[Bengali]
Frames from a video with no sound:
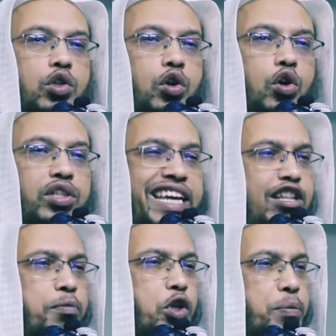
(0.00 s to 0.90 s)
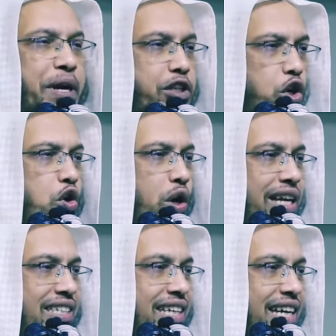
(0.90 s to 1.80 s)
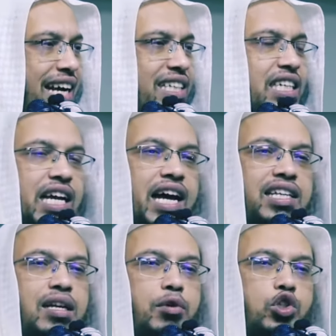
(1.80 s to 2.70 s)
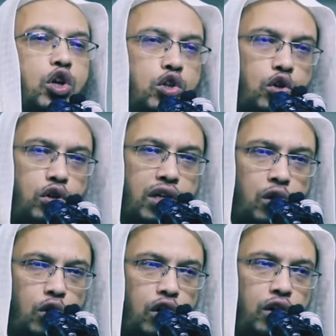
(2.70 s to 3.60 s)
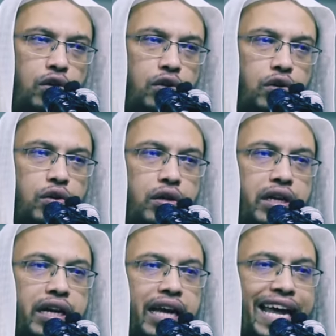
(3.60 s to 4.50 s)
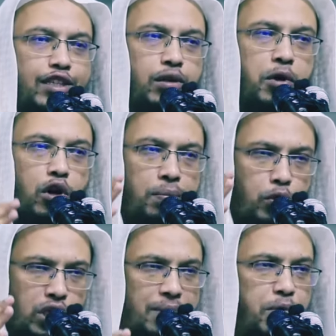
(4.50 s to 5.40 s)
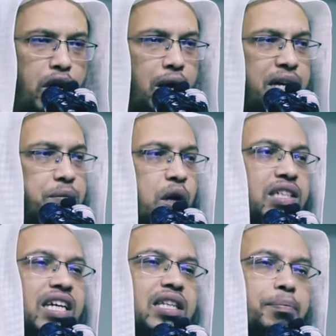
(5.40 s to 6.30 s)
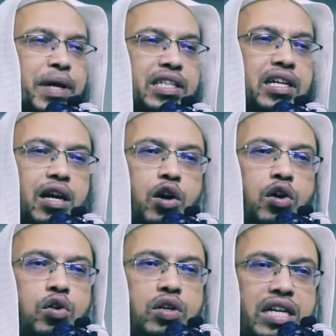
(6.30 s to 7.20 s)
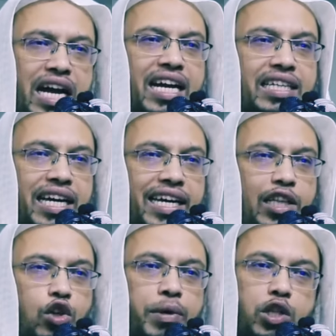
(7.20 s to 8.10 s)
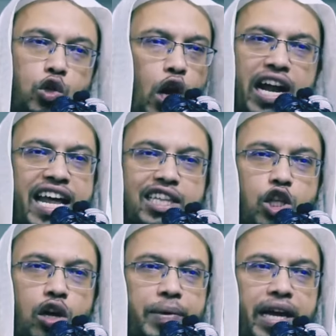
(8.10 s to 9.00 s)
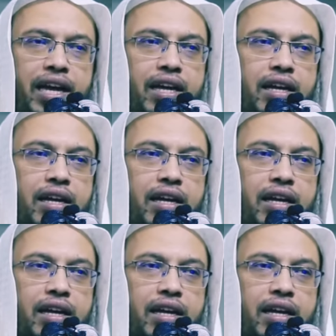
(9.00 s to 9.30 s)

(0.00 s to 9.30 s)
তো যেহেতু মতপার্থক্য আছে এহতিয়াত এবং সতর্কতা হলো এত বড় পোশাক পরে নামাজ পড়া যাতে পাতাটাও ঢাকা থাকে তবে তলা ঢাকতে হবে